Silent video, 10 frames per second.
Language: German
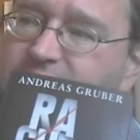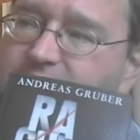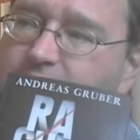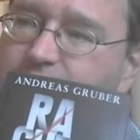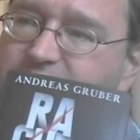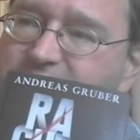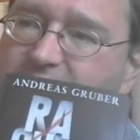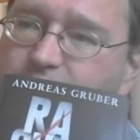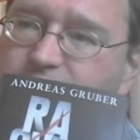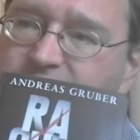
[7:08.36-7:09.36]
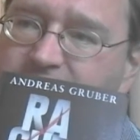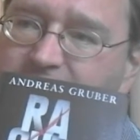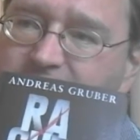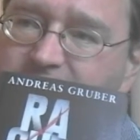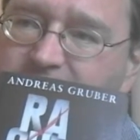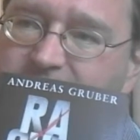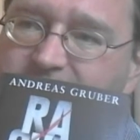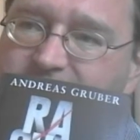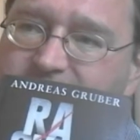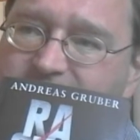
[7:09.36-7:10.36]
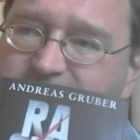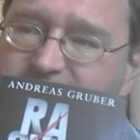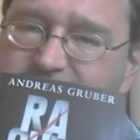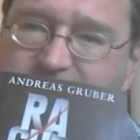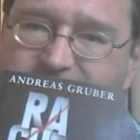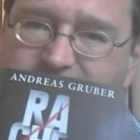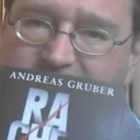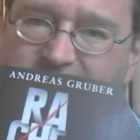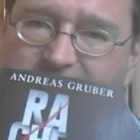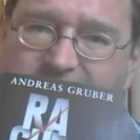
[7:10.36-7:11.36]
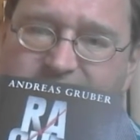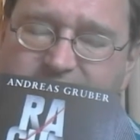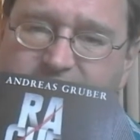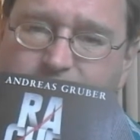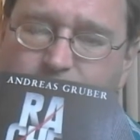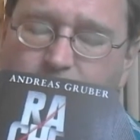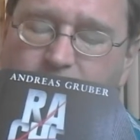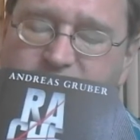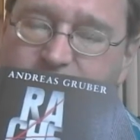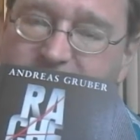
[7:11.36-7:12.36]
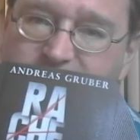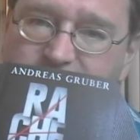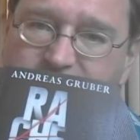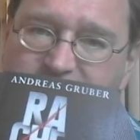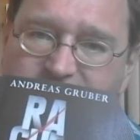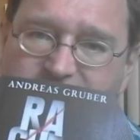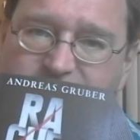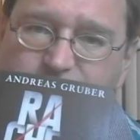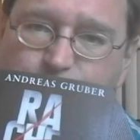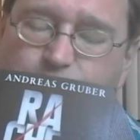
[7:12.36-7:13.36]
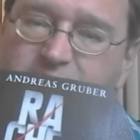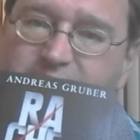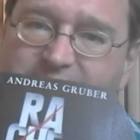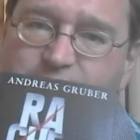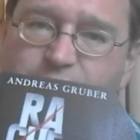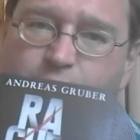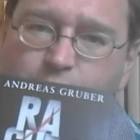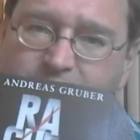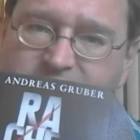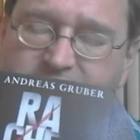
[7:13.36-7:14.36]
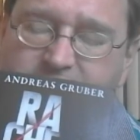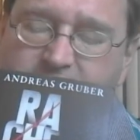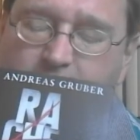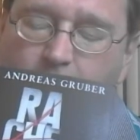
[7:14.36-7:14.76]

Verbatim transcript: er kommt nach und nach dahinter, dass es kein Einzelmord war, sondern dass sich die Spur quer durch Europa zieht.